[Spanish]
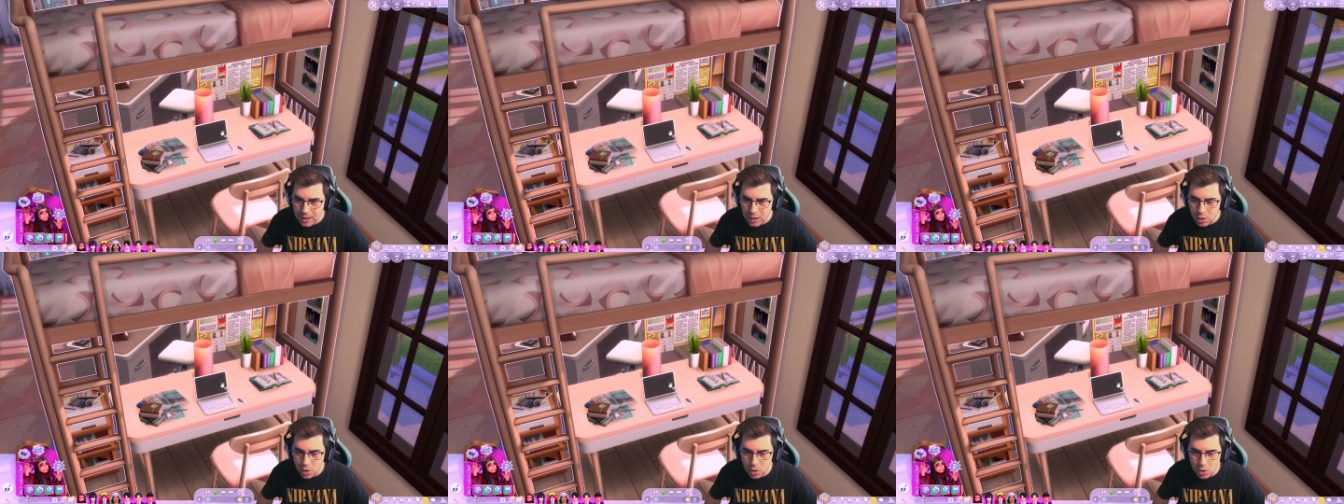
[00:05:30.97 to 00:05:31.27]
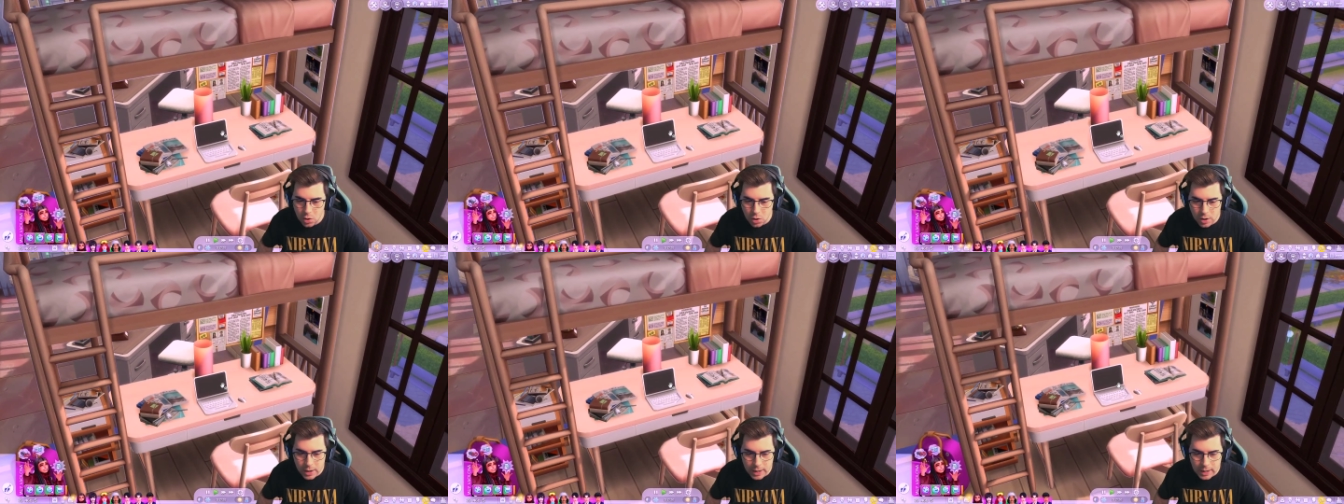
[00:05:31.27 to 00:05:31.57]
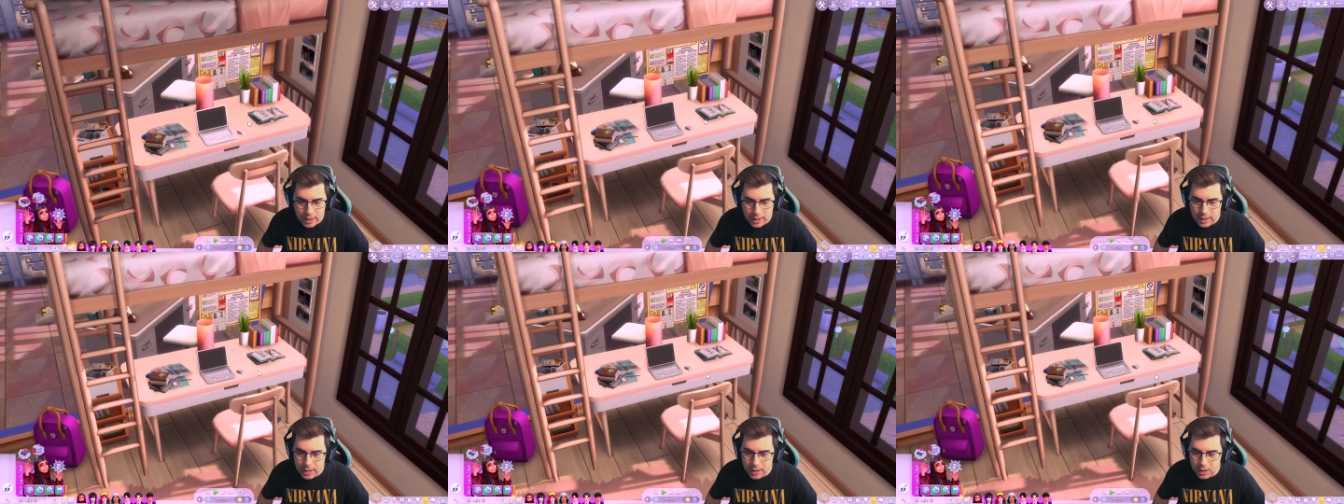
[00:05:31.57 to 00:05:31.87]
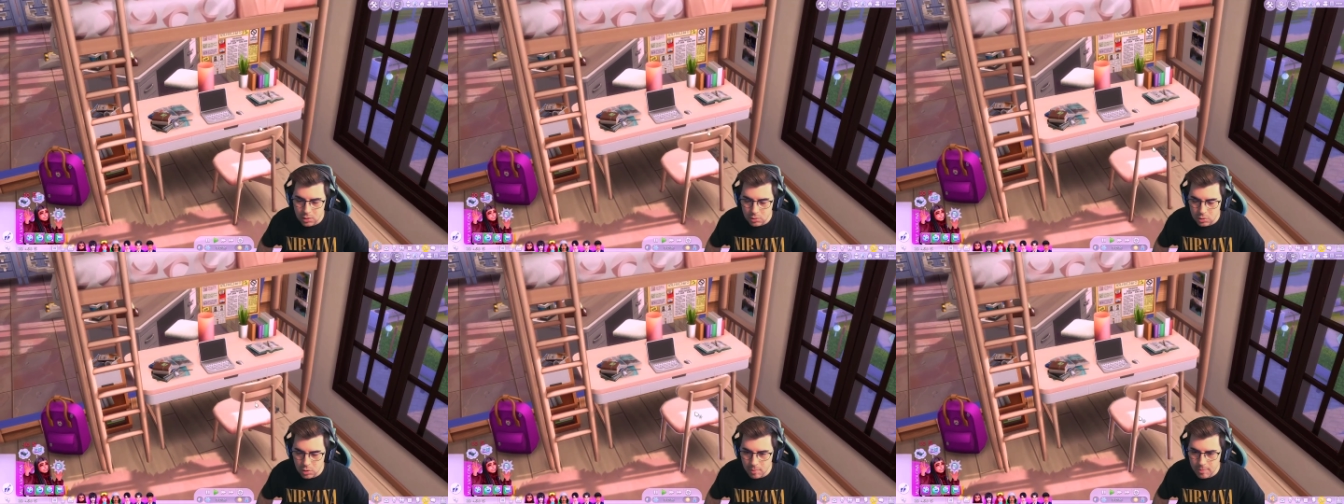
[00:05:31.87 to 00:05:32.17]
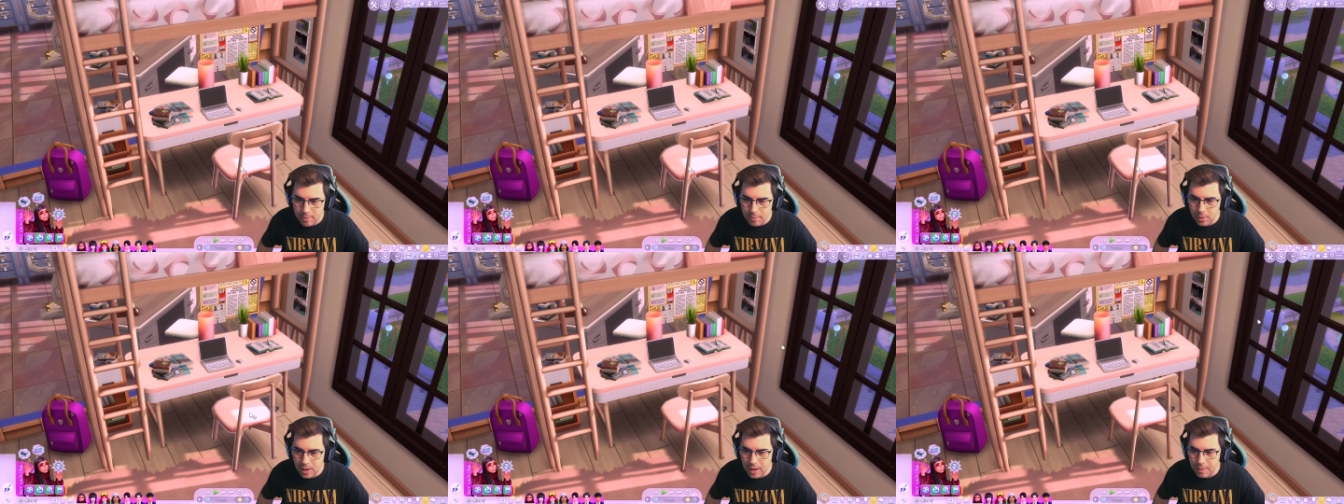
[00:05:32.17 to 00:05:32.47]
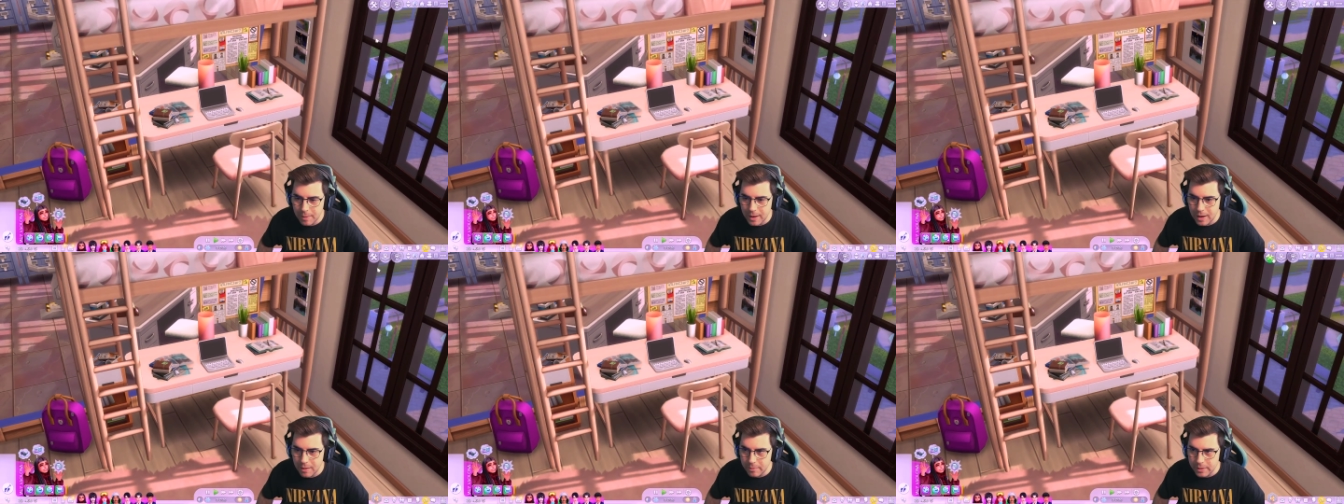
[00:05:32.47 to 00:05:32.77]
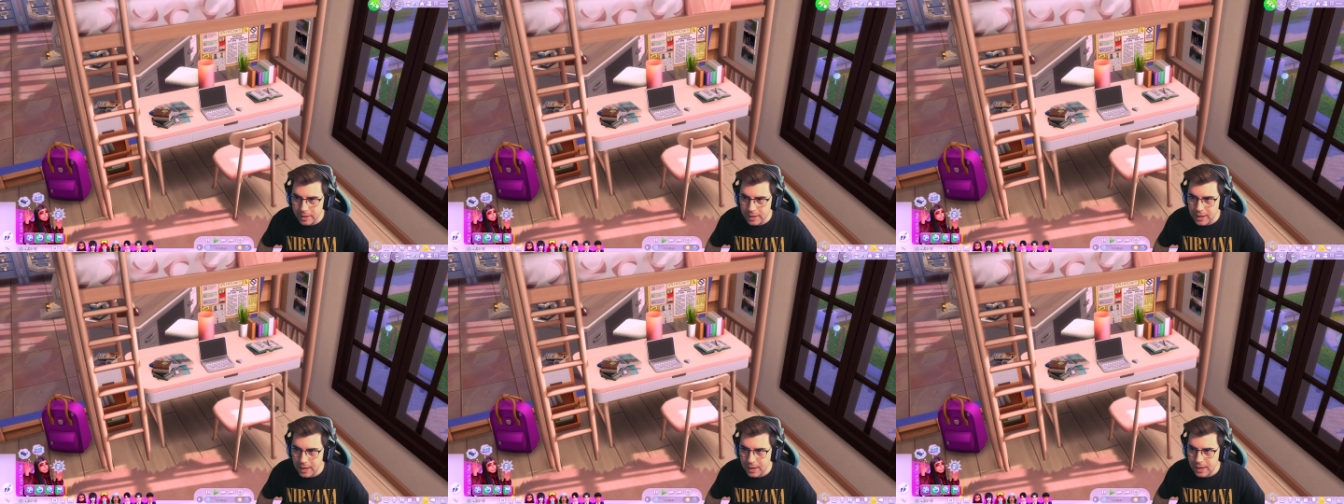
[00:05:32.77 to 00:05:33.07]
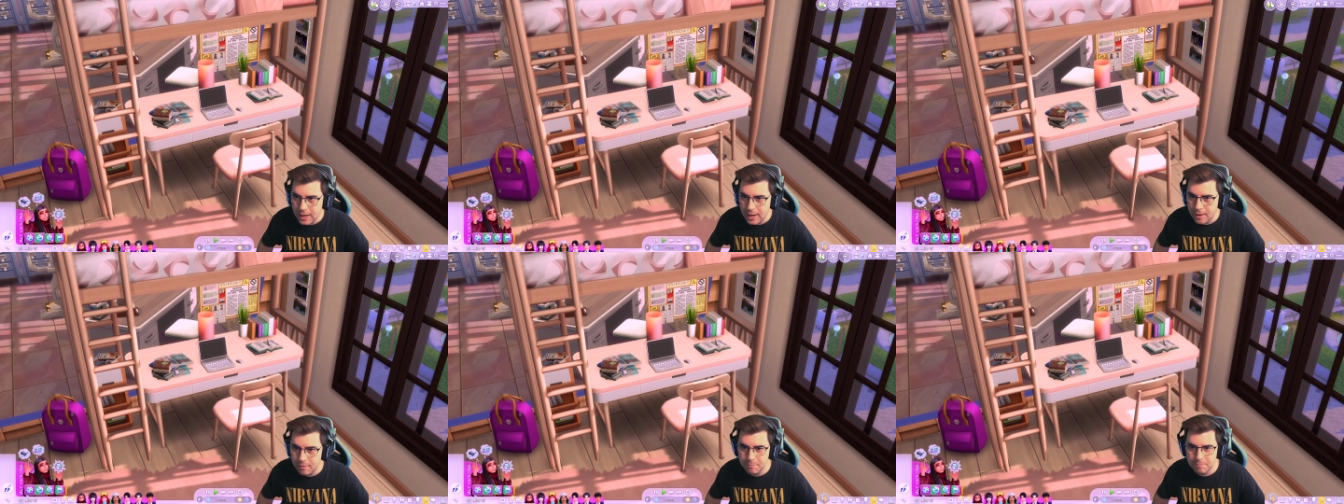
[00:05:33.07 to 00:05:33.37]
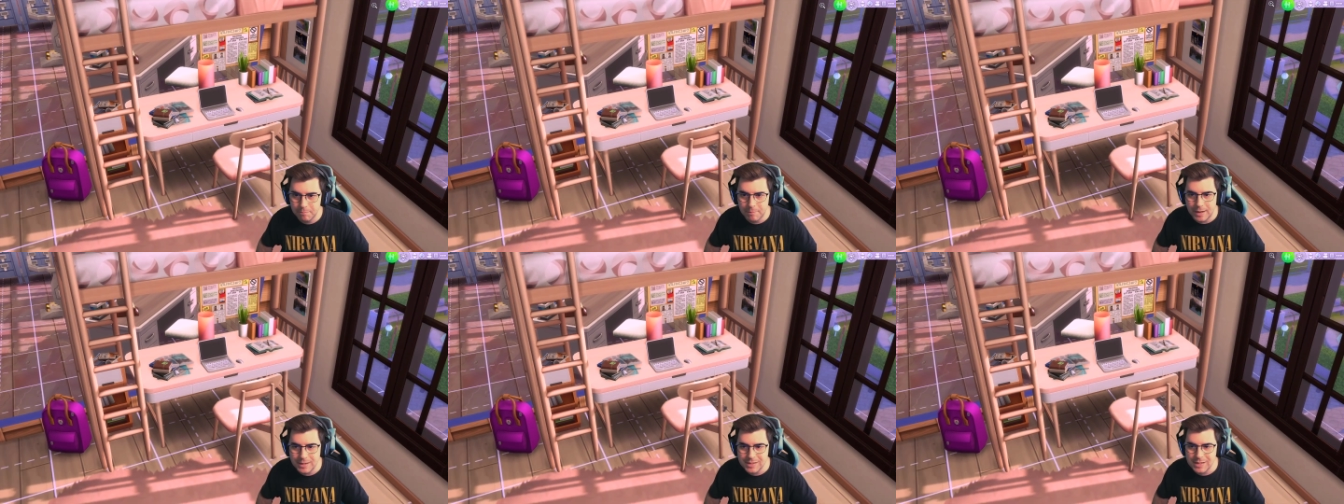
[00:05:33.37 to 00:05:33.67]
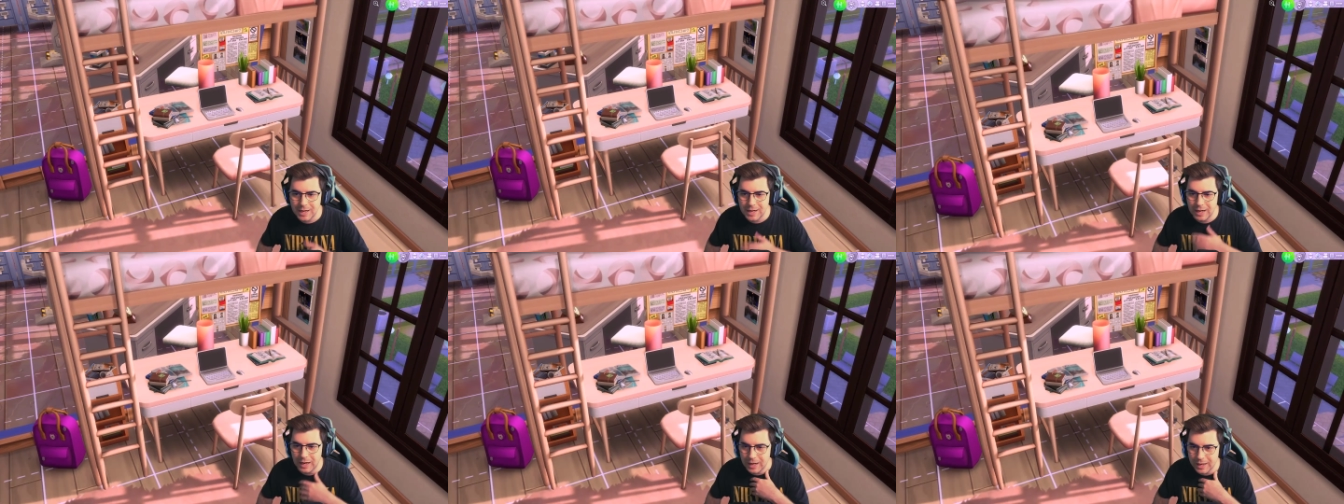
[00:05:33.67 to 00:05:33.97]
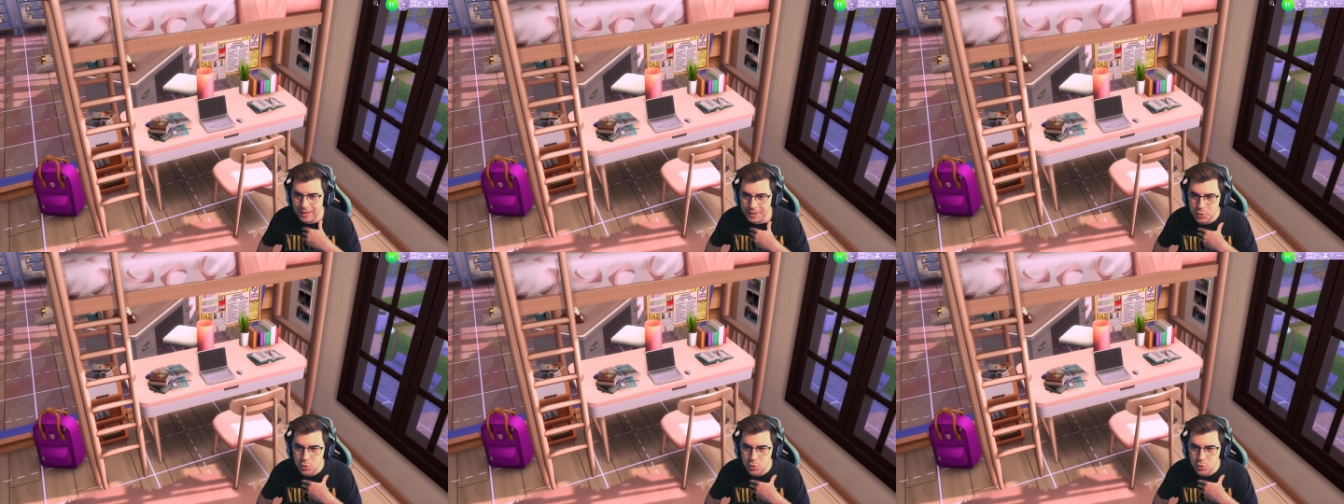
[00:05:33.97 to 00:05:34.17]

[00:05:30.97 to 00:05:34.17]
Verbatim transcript: Lo que no me mola para Brianna va a sacar aquí